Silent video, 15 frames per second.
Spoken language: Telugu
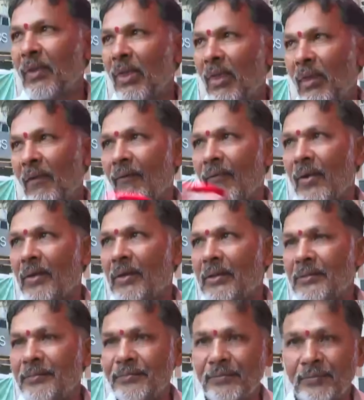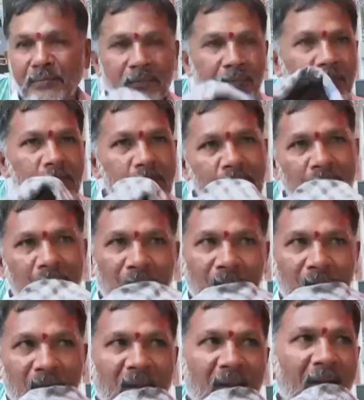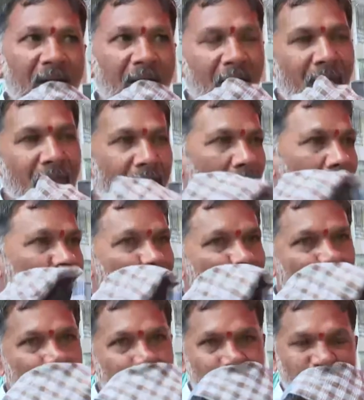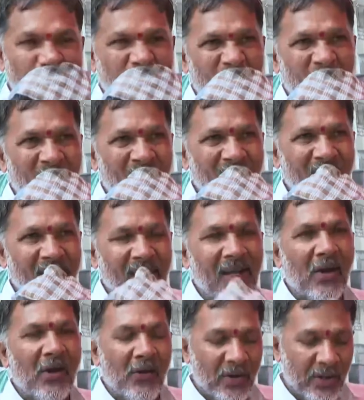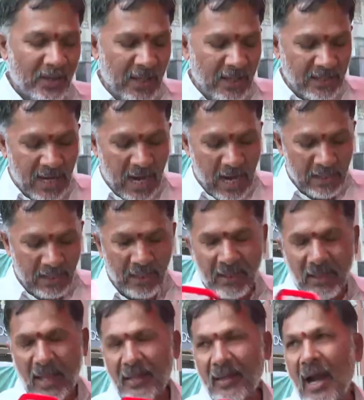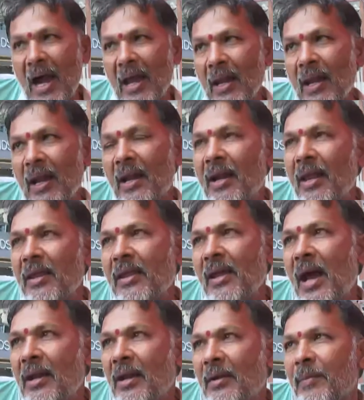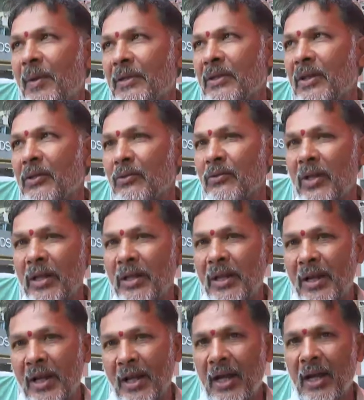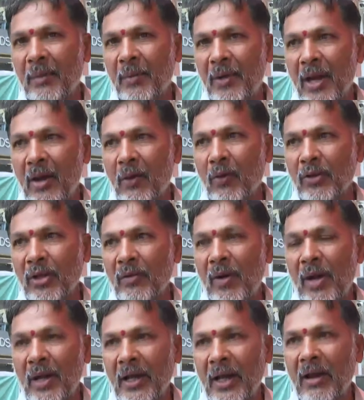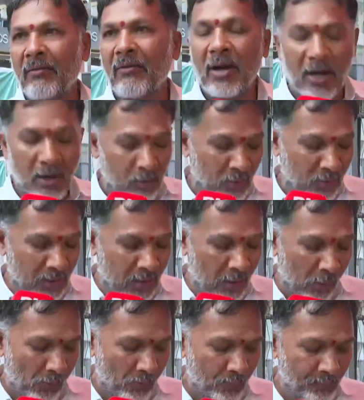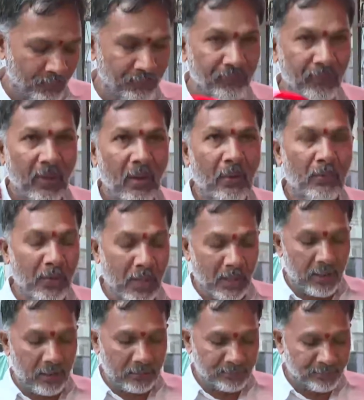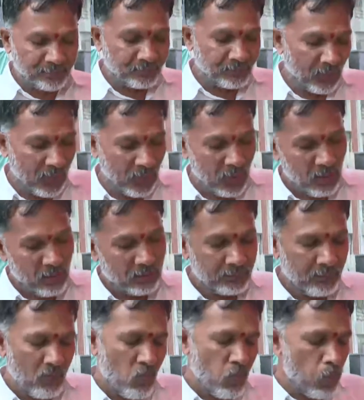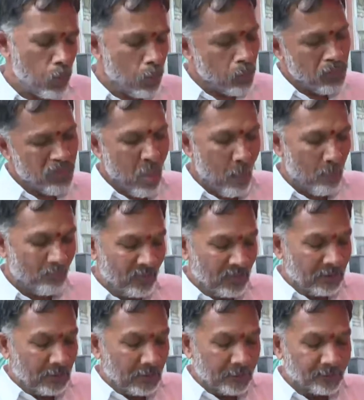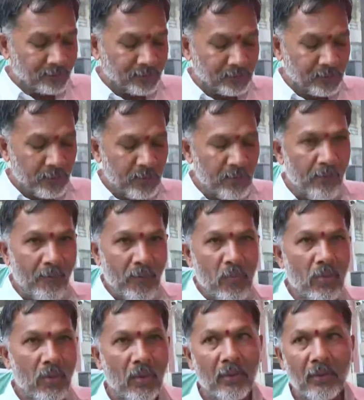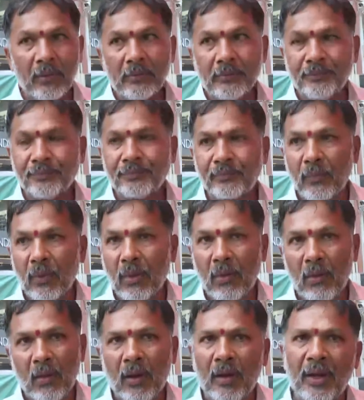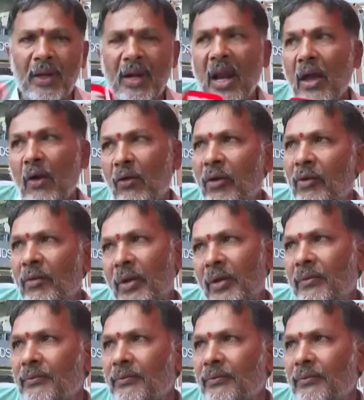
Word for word: అంటే ఎండల తీవ్రత ఎలా ఏ విధంగా ఉంది గతంతో పోల్చుకుంటే గత కొద్ది రోజుల నుంచి కూడా ఎండాకాలం ప్రారంభం అది కాలాలు అనేది హండ్రెడ్ పర్సెంట్ ఉంటుంది ఎండాకాలం ఎండలు కొడతాయి వానకాలం వానలు కొడతాయి అంటే ఇప్పుడు మనం చూసుకుంటే ఇప్పటికే మనం చూసిన నలభై డిగ్రీల సెంటిగ్రేడ్ దాటింది కదా ఎలా ఉంది పరిస్థితి ఎండలు ఎక్కువనే ఉన్నాయి